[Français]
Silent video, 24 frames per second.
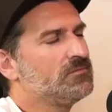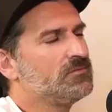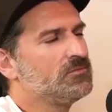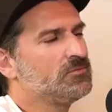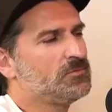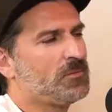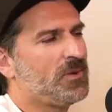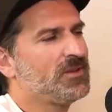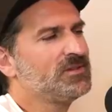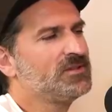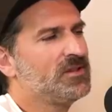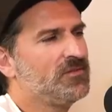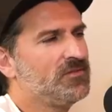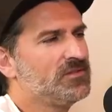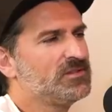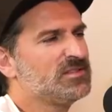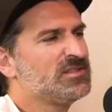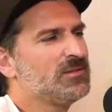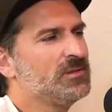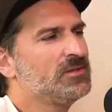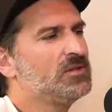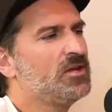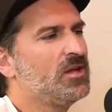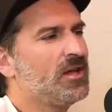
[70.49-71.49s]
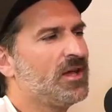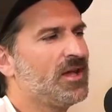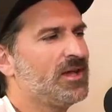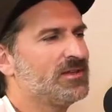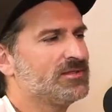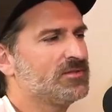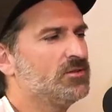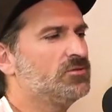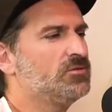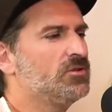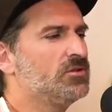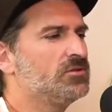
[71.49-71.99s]
je pense qu'effectivement, tu as
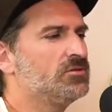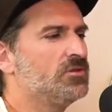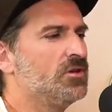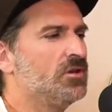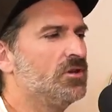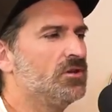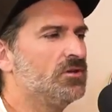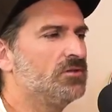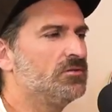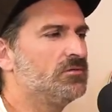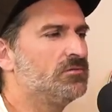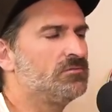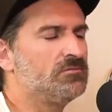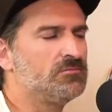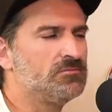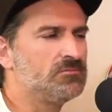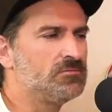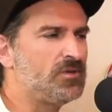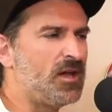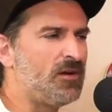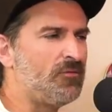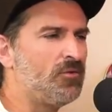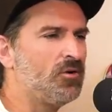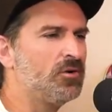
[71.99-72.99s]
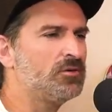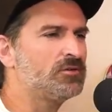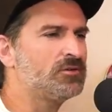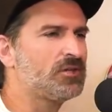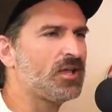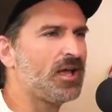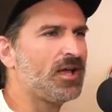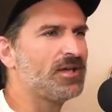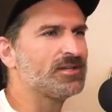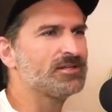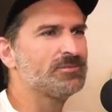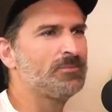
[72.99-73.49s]
raison d'avoir de, d'avoir une
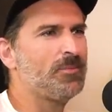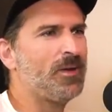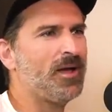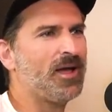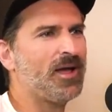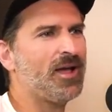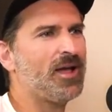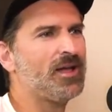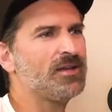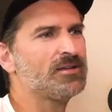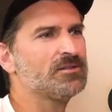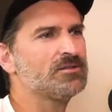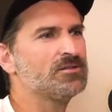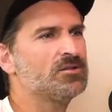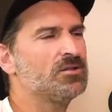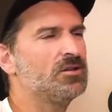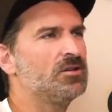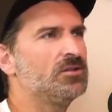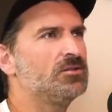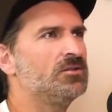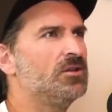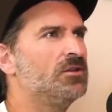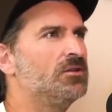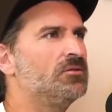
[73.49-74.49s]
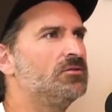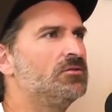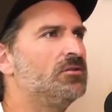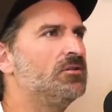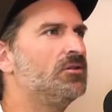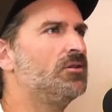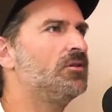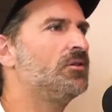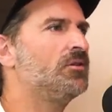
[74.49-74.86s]
transparence de mm-hmm.